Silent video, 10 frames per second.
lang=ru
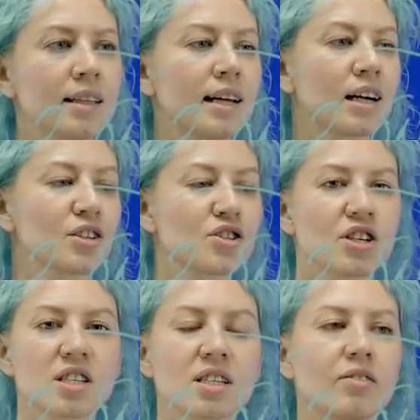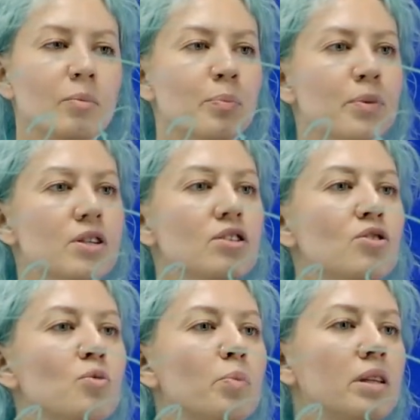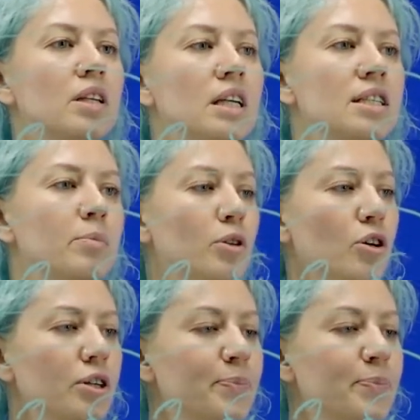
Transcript: Так, сейчас я вам расскажу про третий блок.